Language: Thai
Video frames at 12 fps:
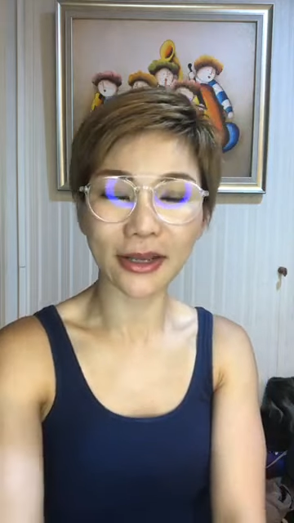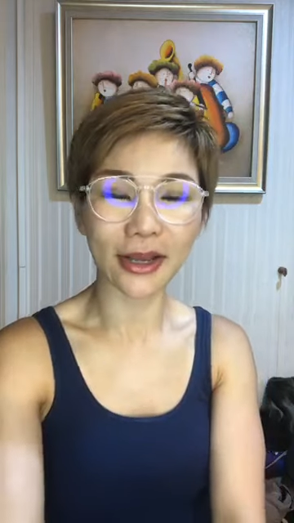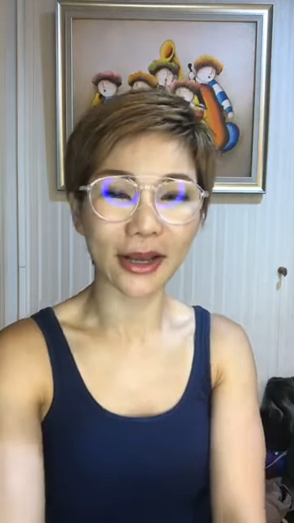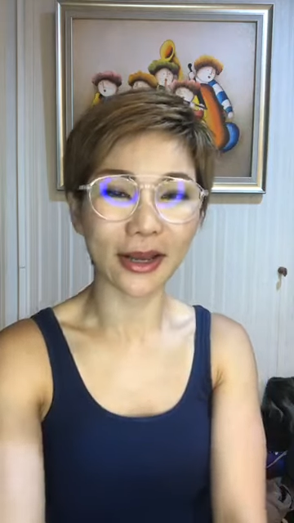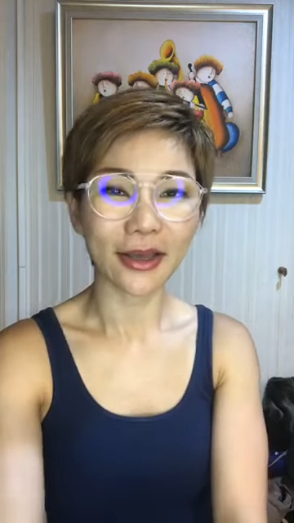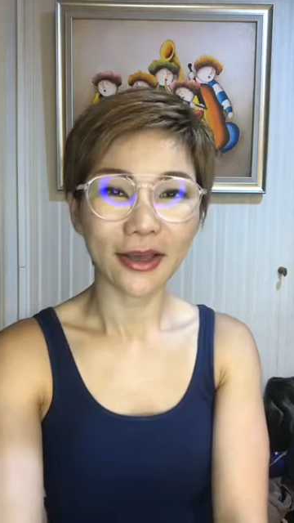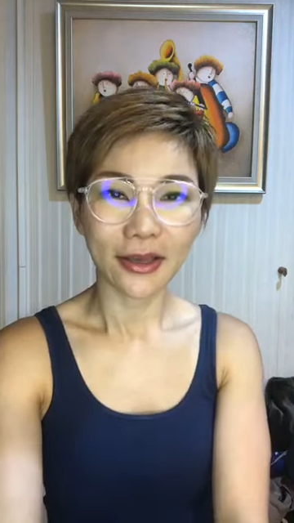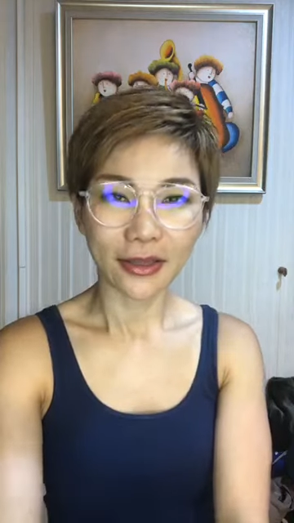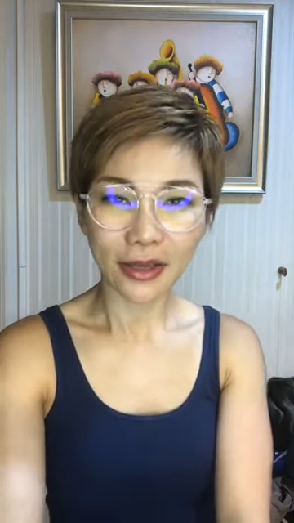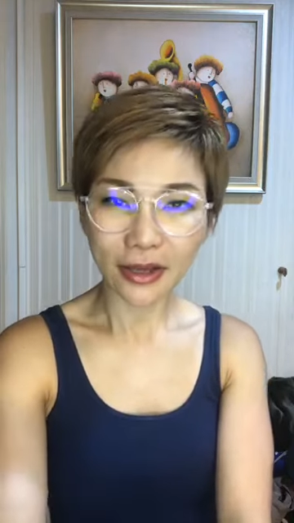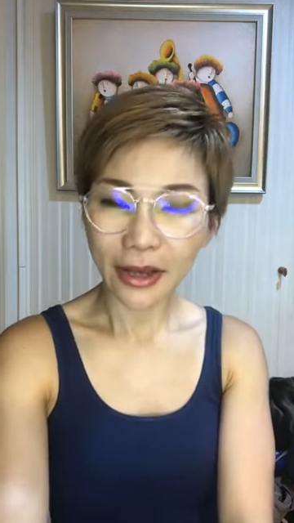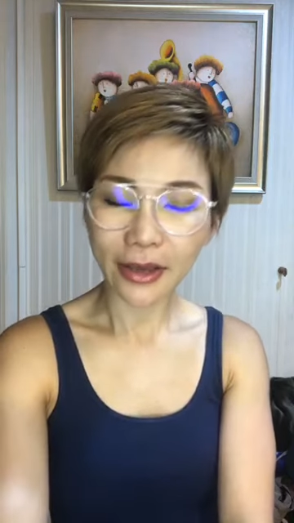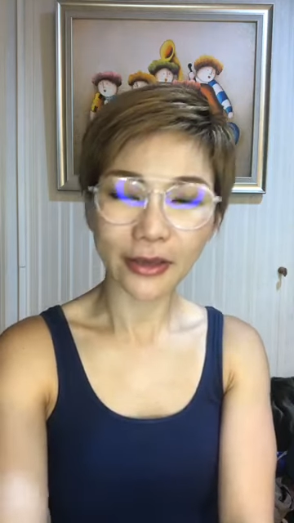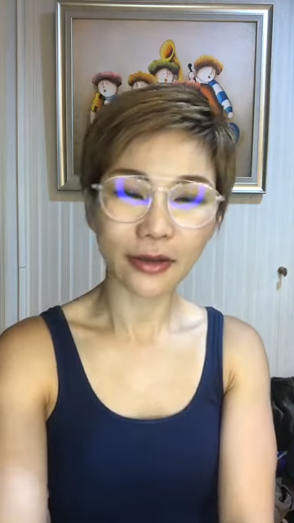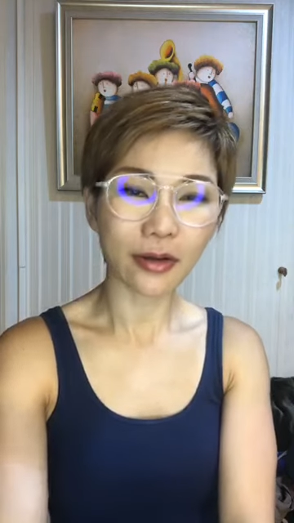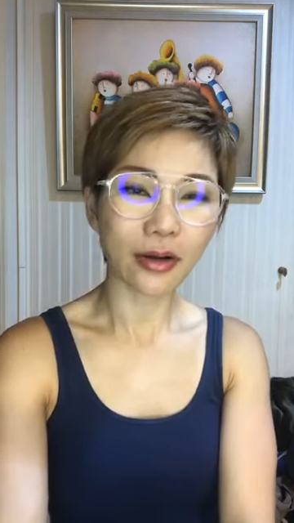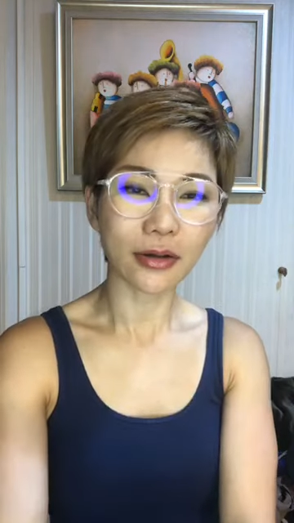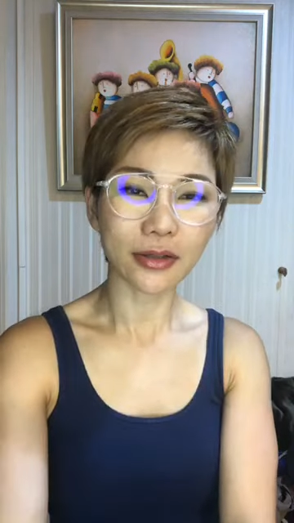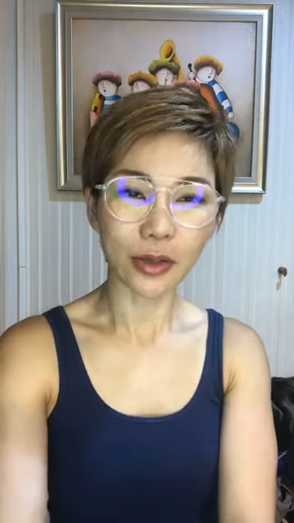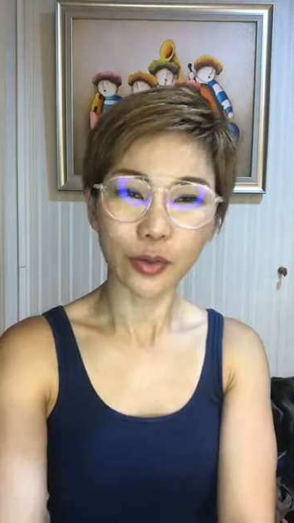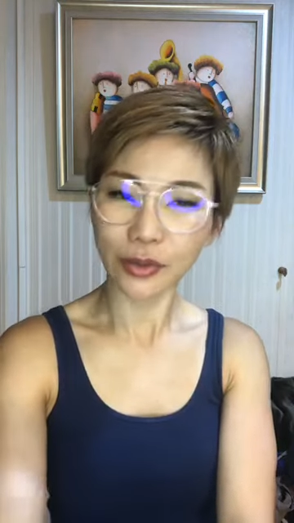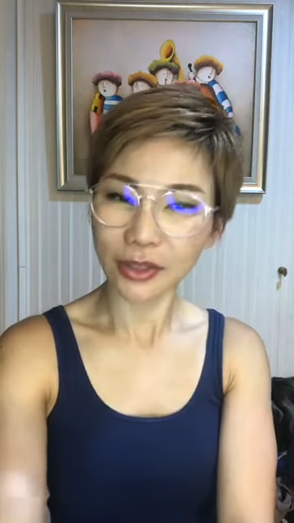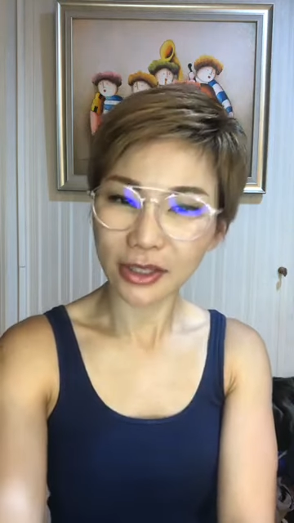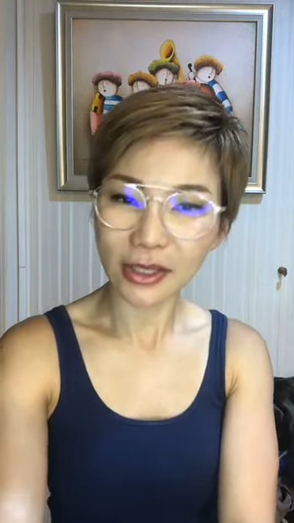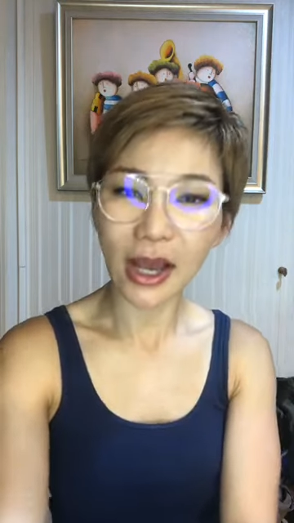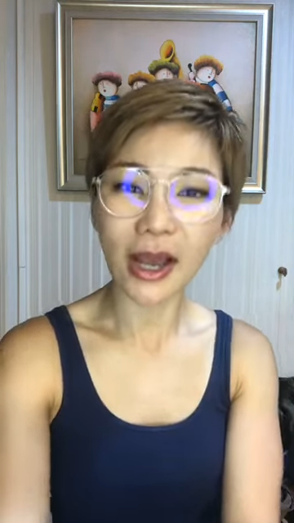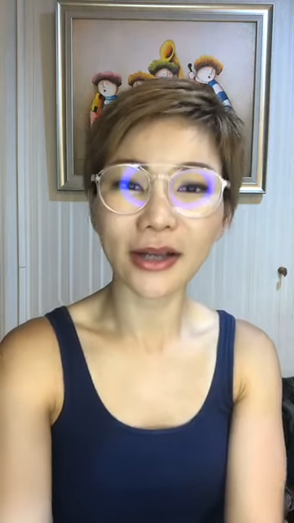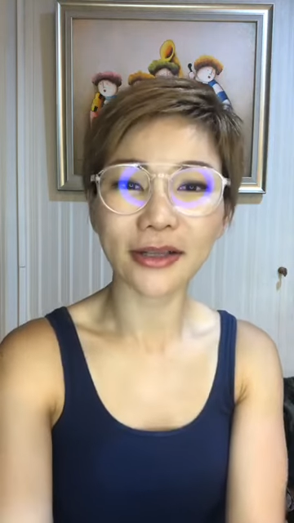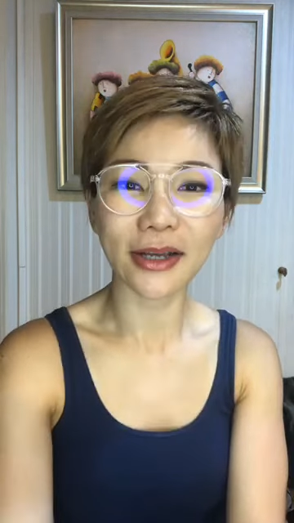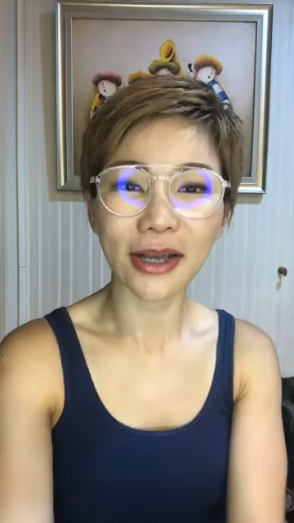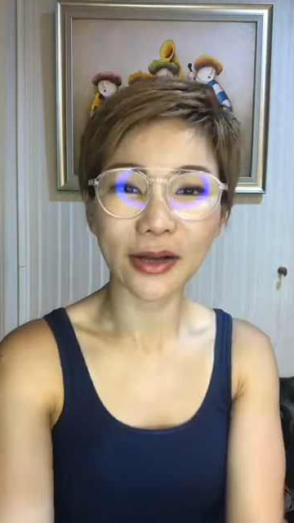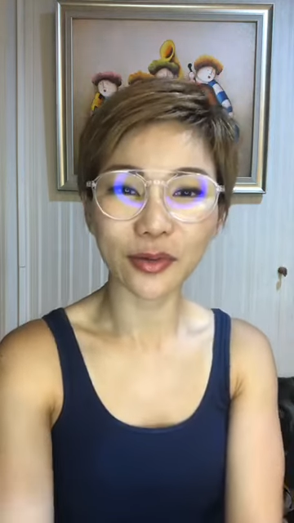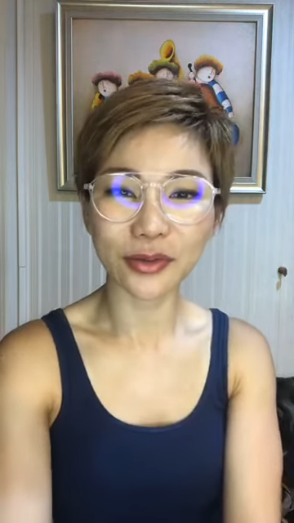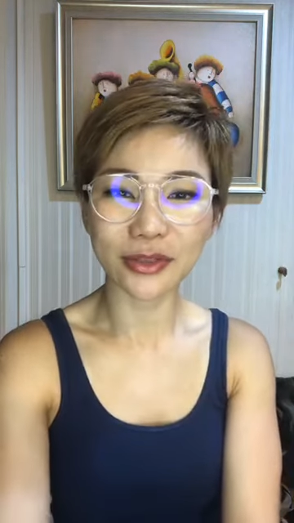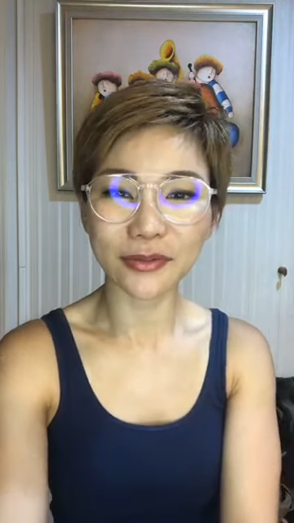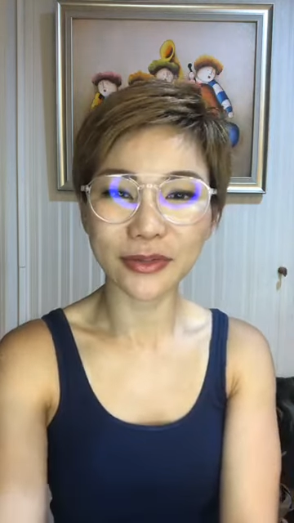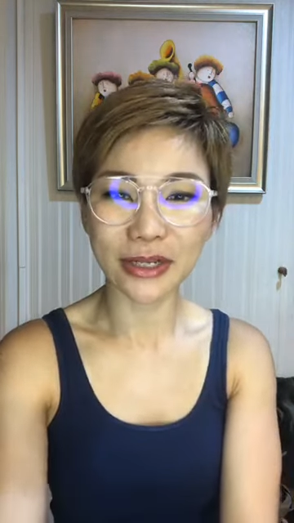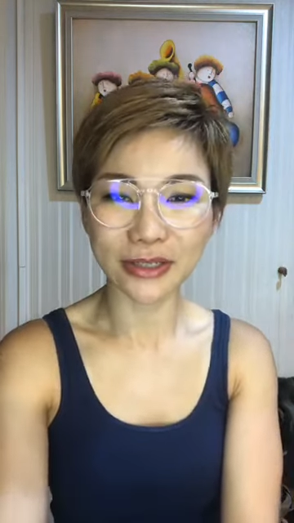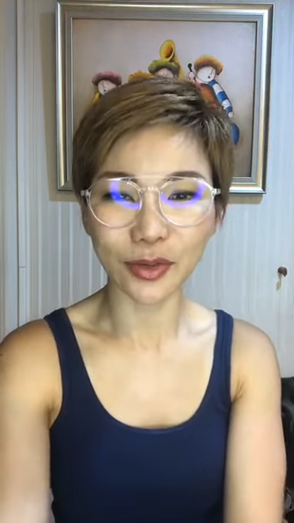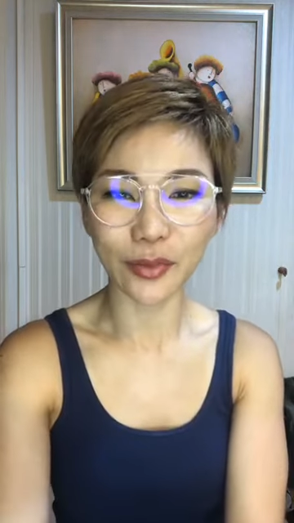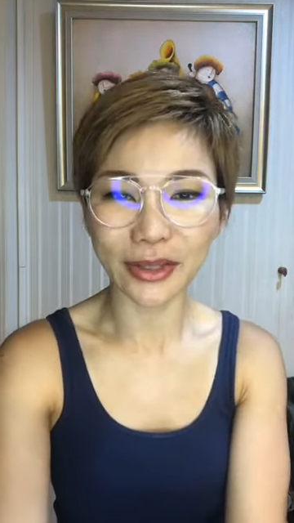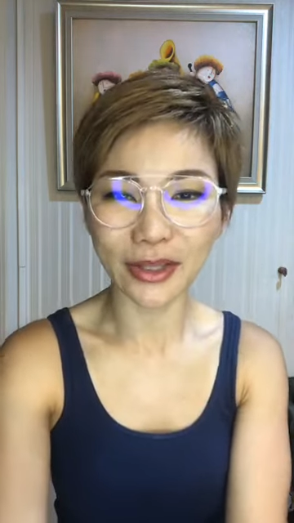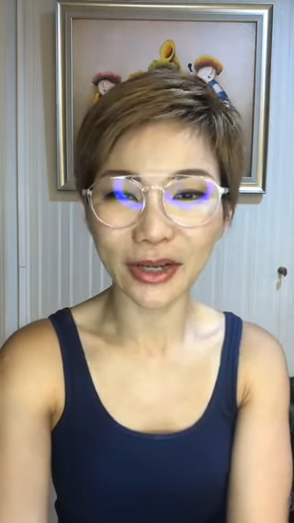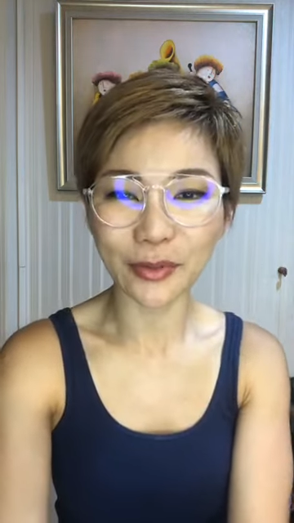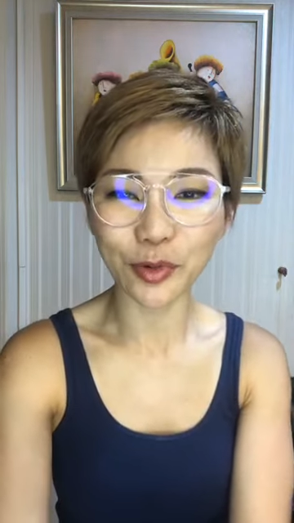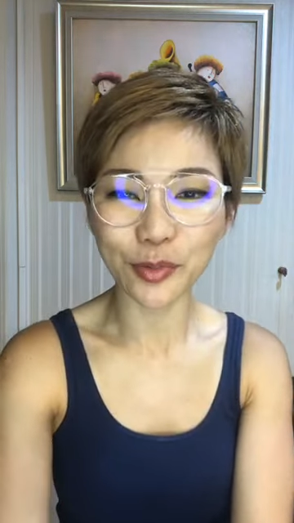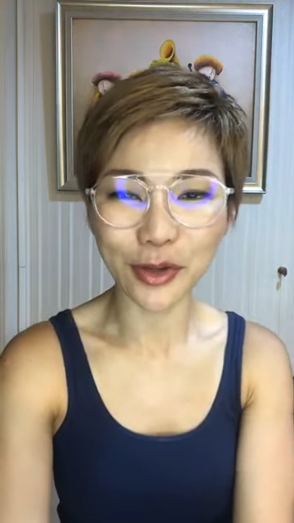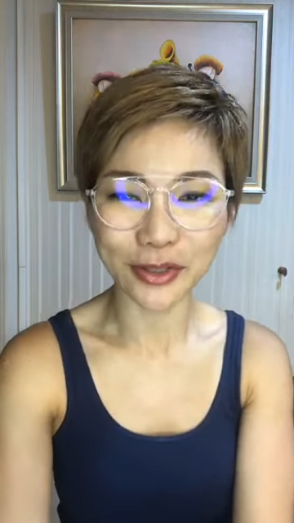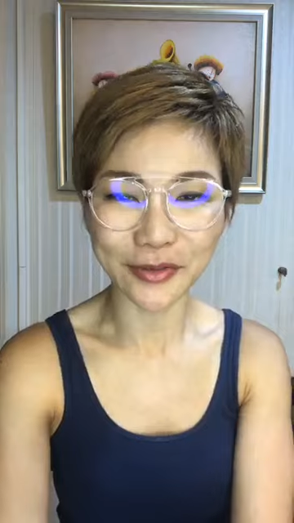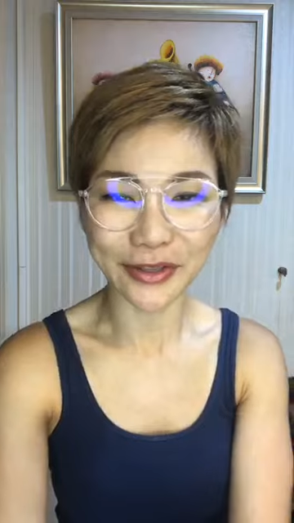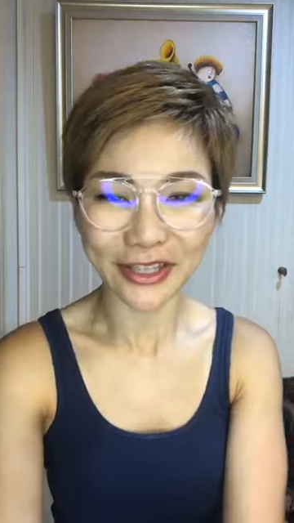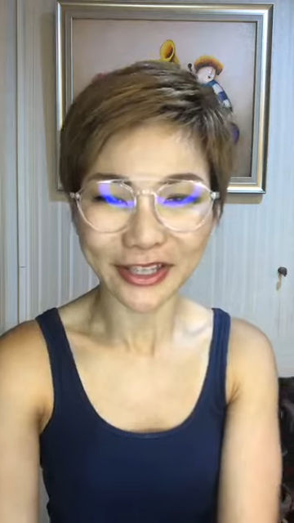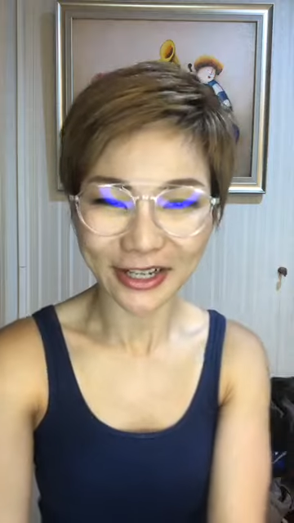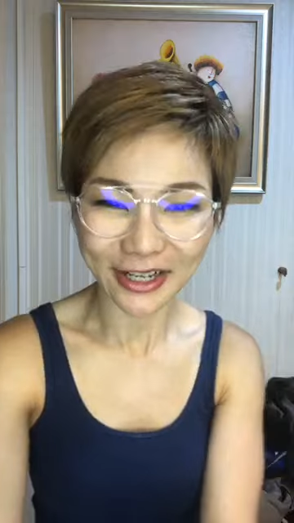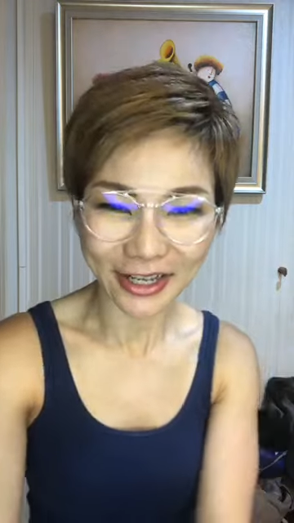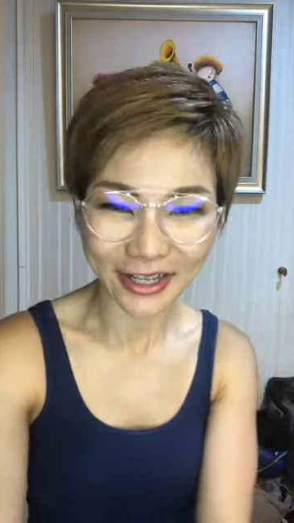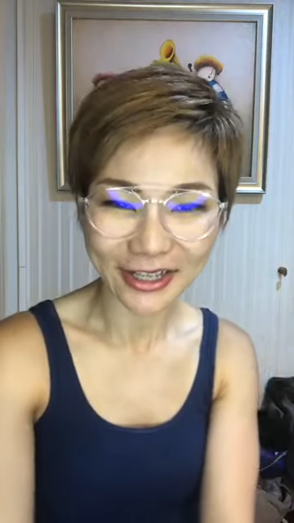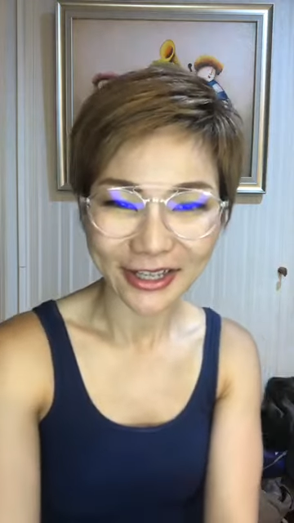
นะคะยังไงก็จะหุ่นดียากนะคะคุณเจิมศักดิ์สวัสดีครับคุณหมอสวัสดีนะคะ